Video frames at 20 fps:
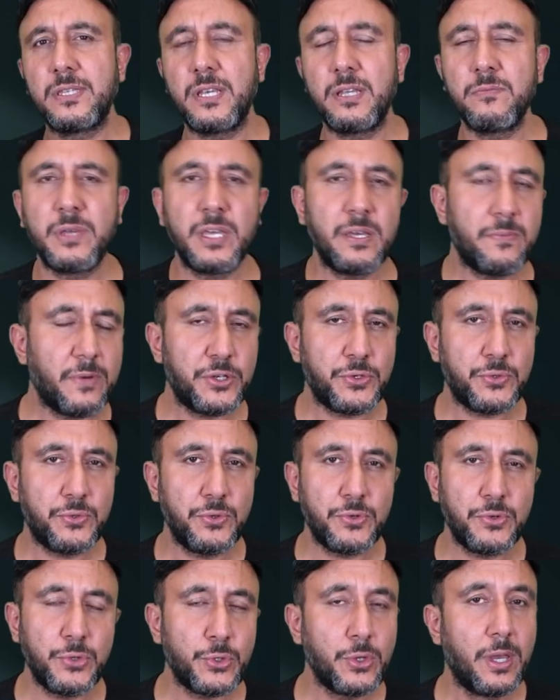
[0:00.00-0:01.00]
hızlanmaya
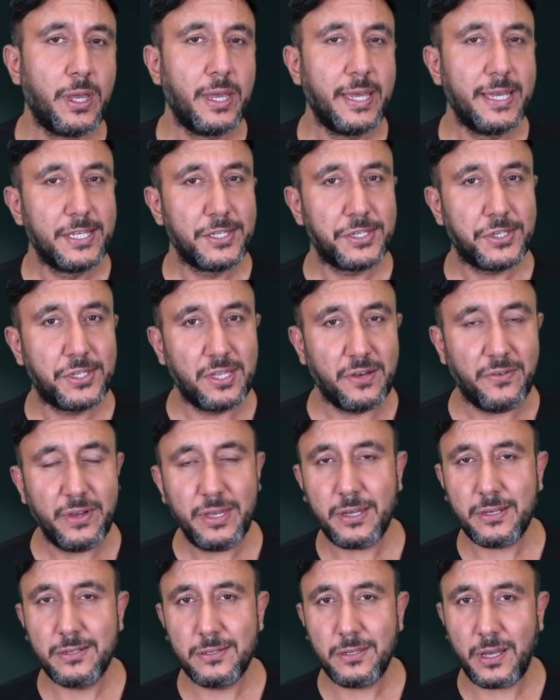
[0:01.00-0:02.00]
başlıyoruz. Sınava
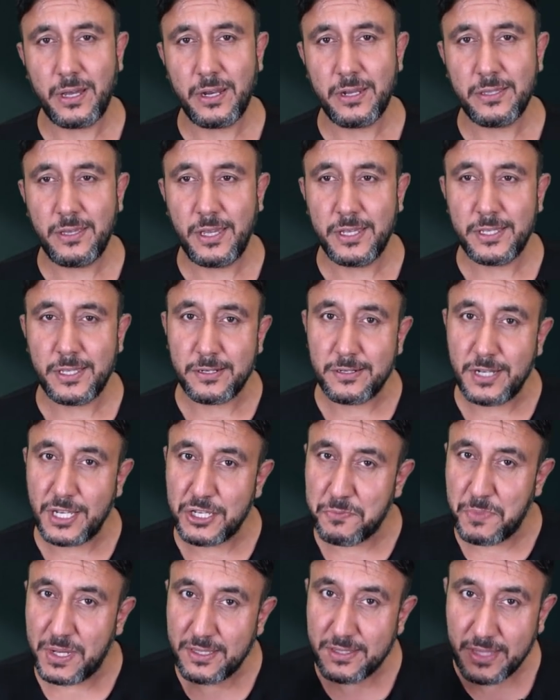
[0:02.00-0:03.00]
yakın tarihte ise
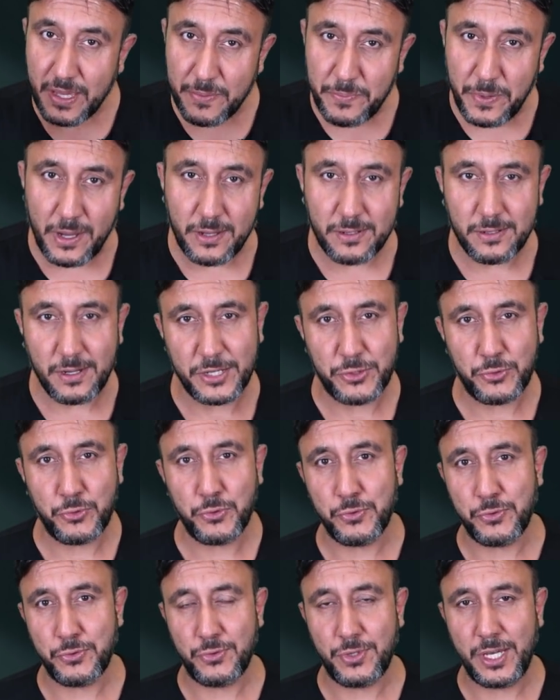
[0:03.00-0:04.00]
resmen depar
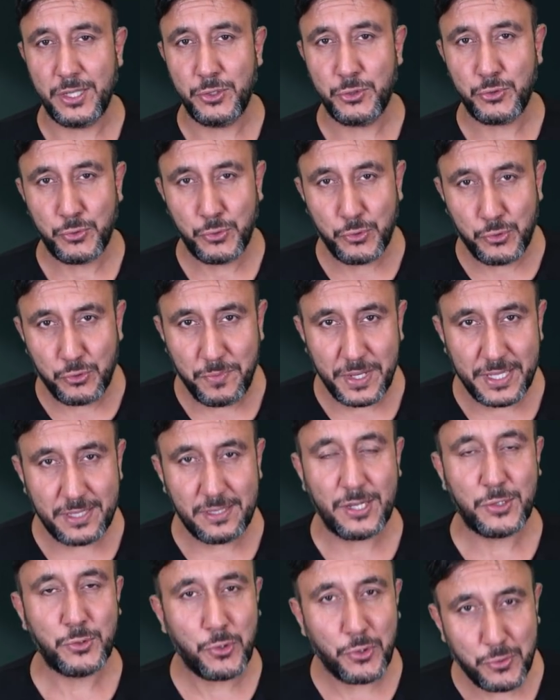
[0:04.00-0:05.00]
atıyoruz. Hani şu 100
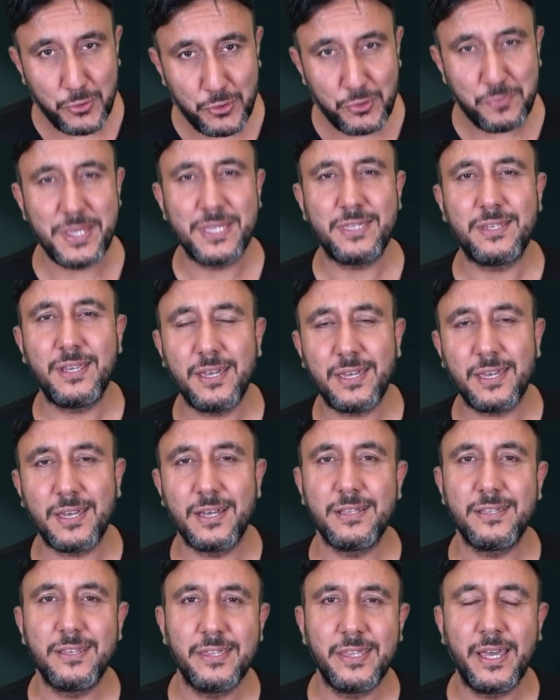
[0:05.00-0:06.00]
metre son 100 metreye
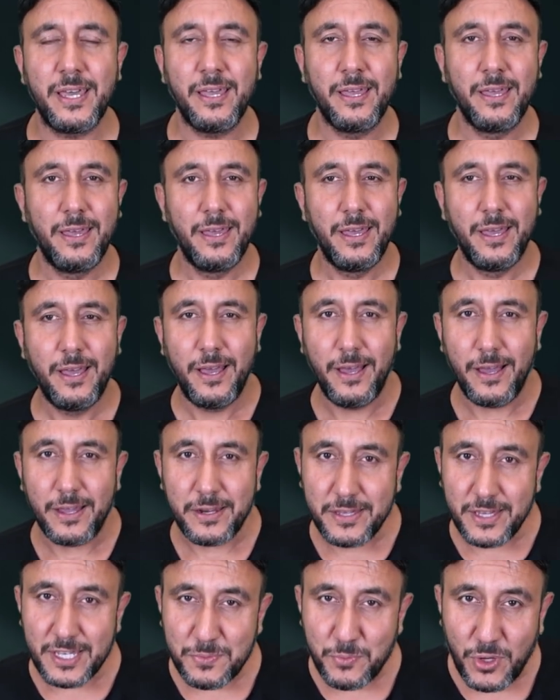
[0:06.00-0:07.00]
geldiğinde
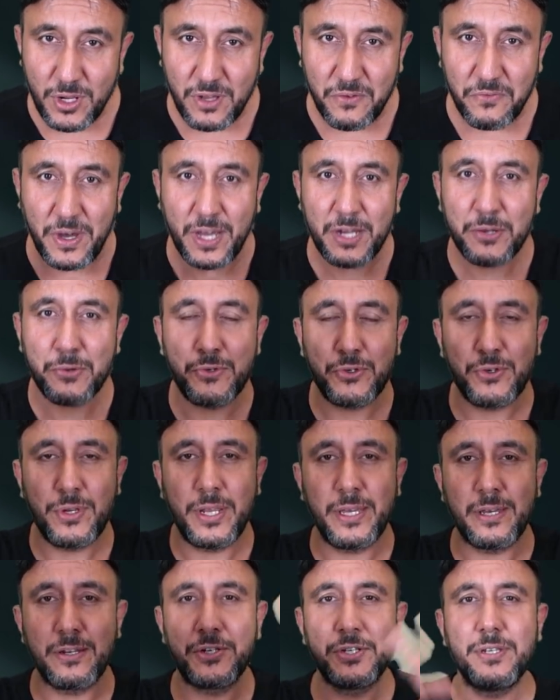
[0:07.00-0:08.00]
herkes böyle var
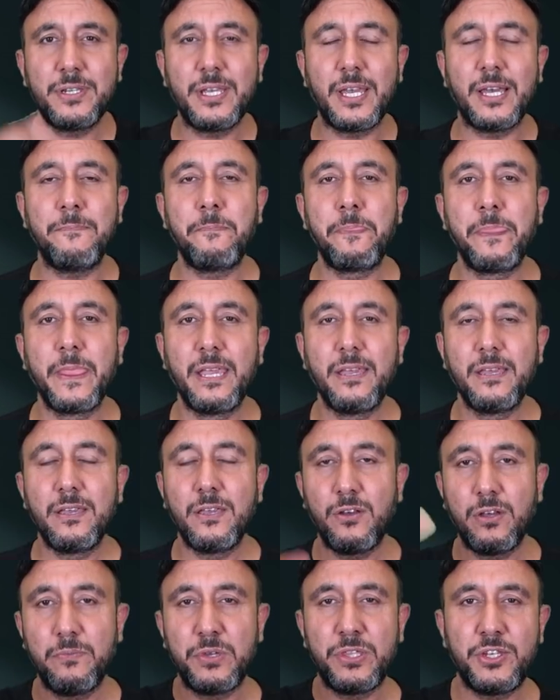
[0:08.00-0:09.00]
gücüyle yarışır ya
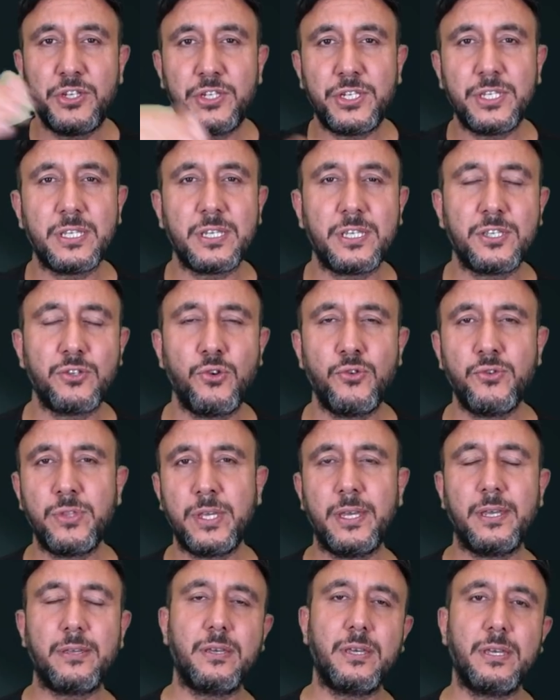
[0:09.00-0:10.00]
bitiş çizgisinin
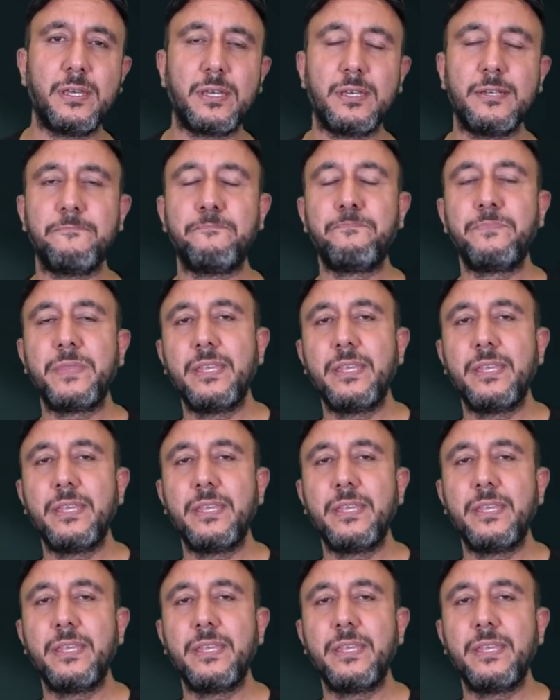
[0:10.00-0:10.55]
önde e,